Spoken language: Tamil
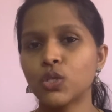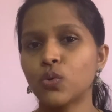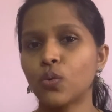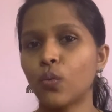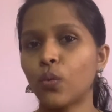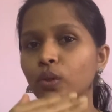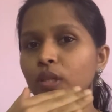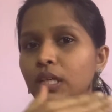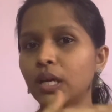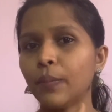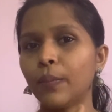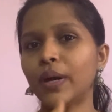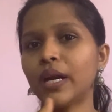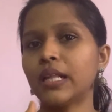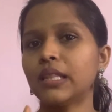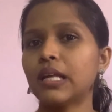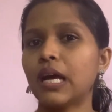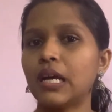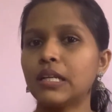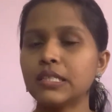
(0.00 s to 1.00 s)
ஸோ
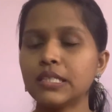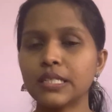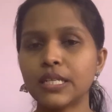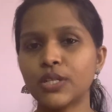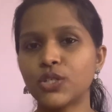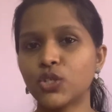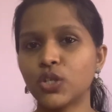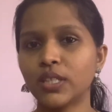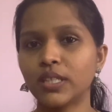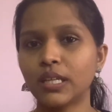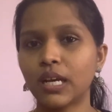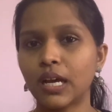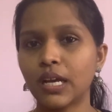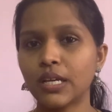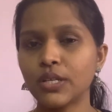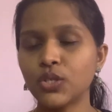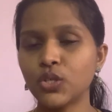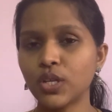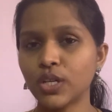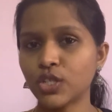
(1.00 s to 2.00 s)
ஒதுக்கப்பட்ட இந்த அஞ்சு லட்சம்
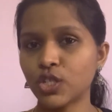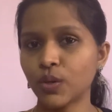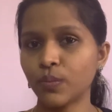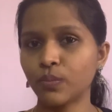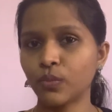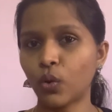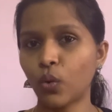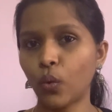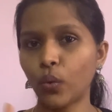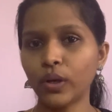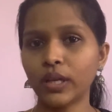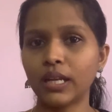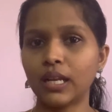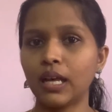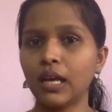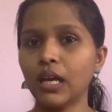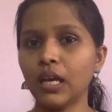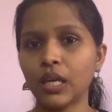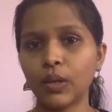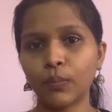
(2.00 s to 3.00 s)
அஞ்சு லட்சம் கோடியில்